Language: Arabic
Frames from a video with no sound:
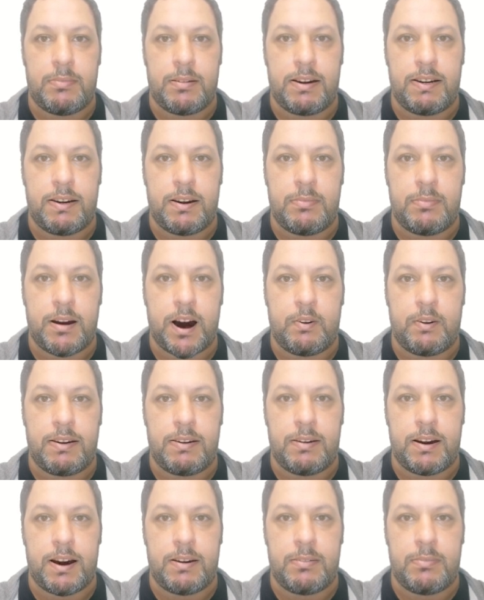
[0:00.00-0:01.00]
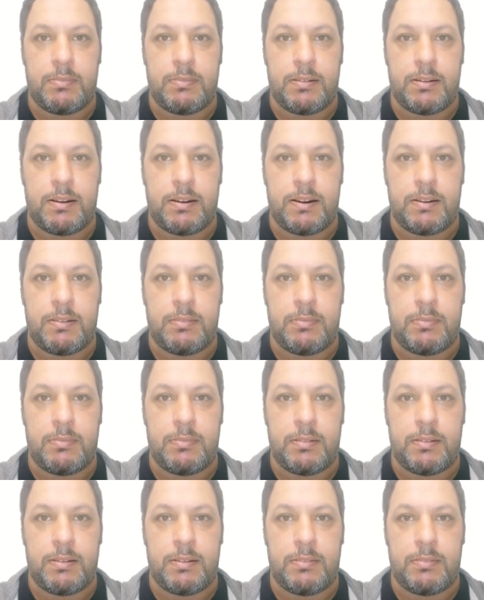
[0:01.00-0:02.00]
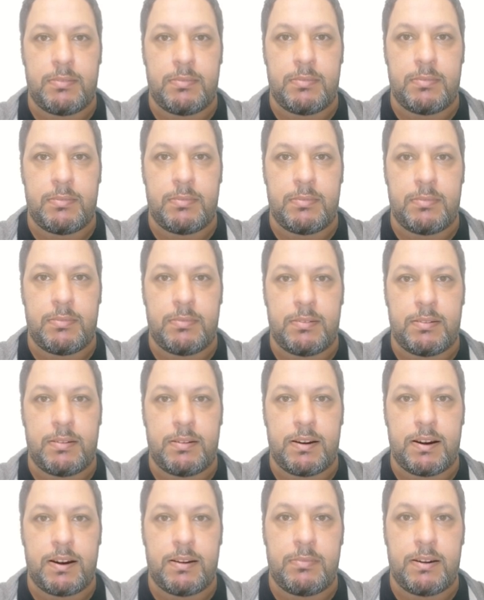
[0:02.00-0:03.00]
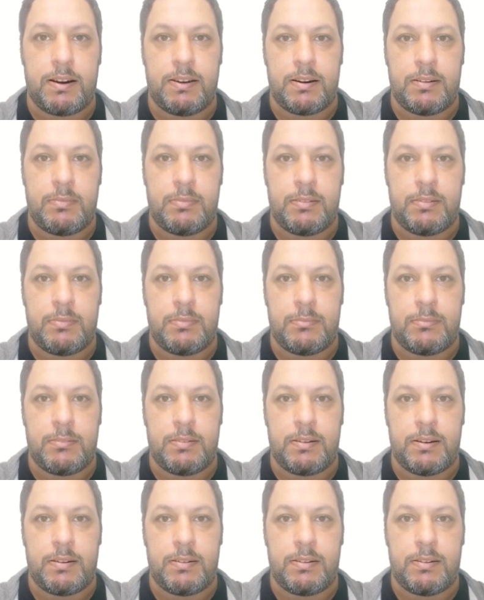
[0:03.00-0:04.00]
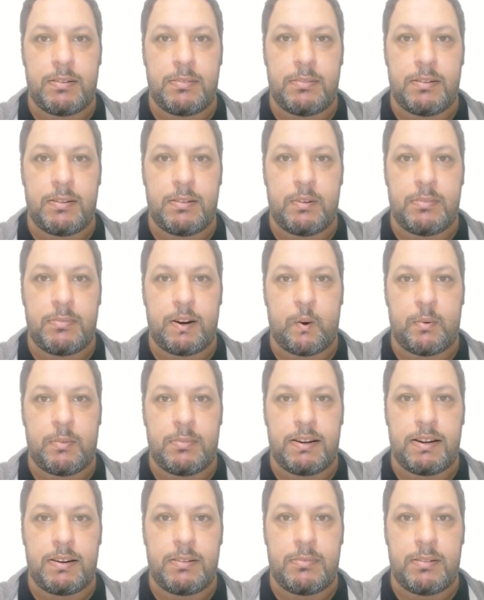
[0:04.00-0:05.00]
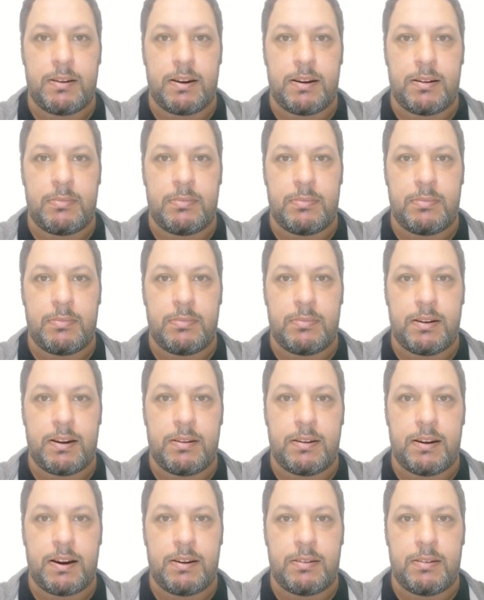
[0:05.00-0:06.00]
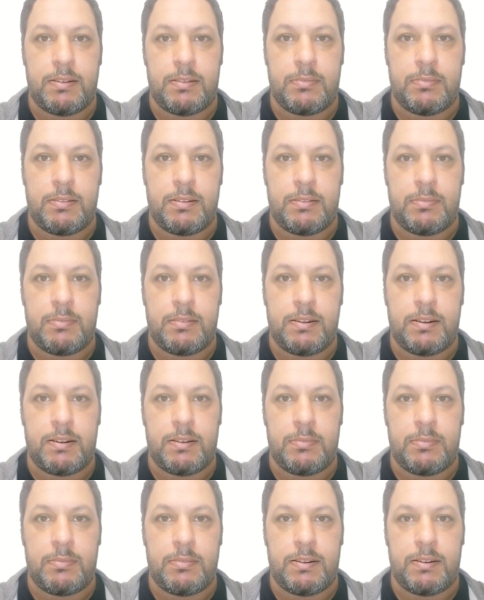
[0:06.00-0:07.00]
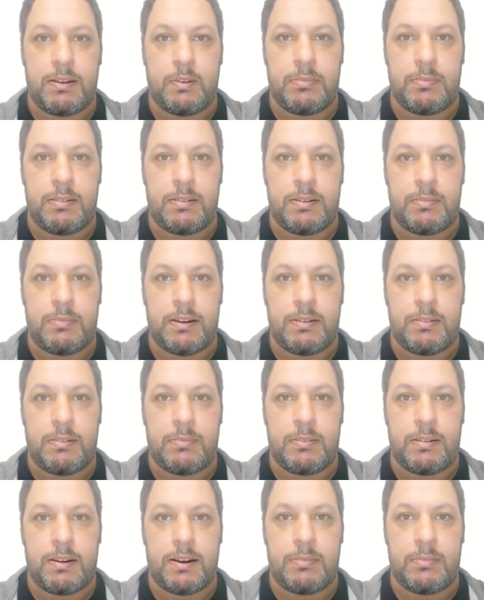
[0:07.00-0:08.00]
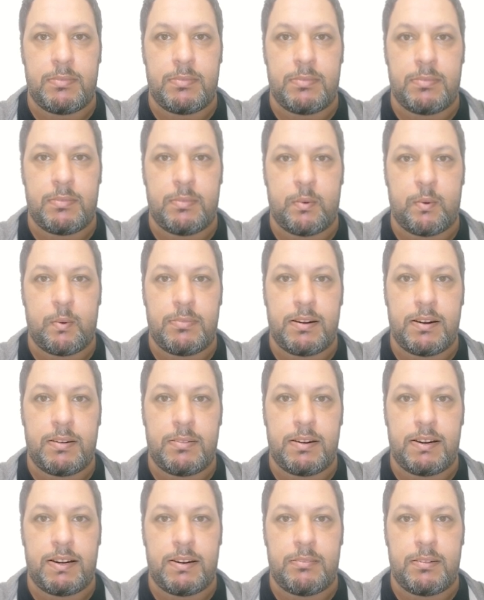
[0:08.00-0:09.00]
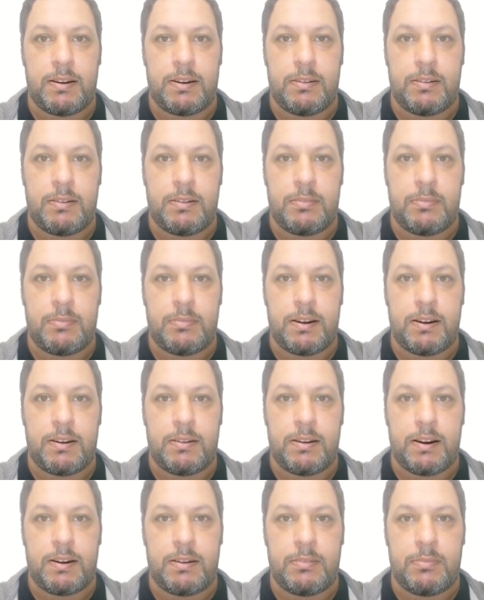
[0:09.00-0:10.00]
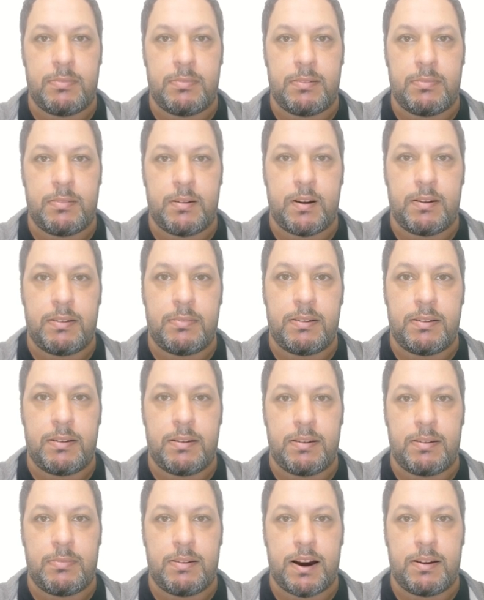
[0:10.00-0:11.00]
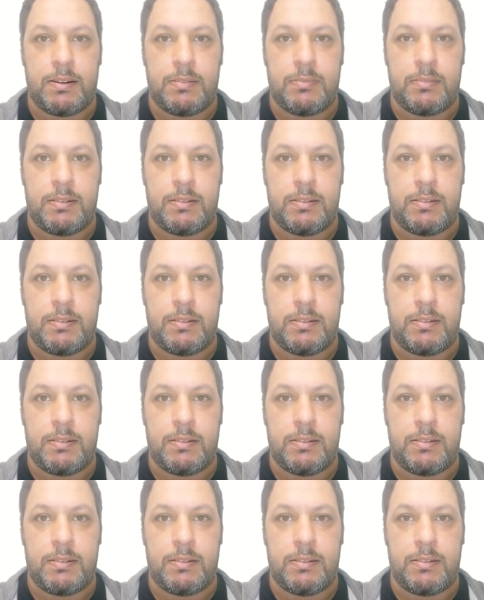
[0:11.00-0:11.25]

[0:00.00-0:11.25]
مصنف كعدو في الغرب ثالثا الطائرات الفرنسية لا تتضمن مكونات أمريكية فلا تستطيع أمريكا معارضة البيع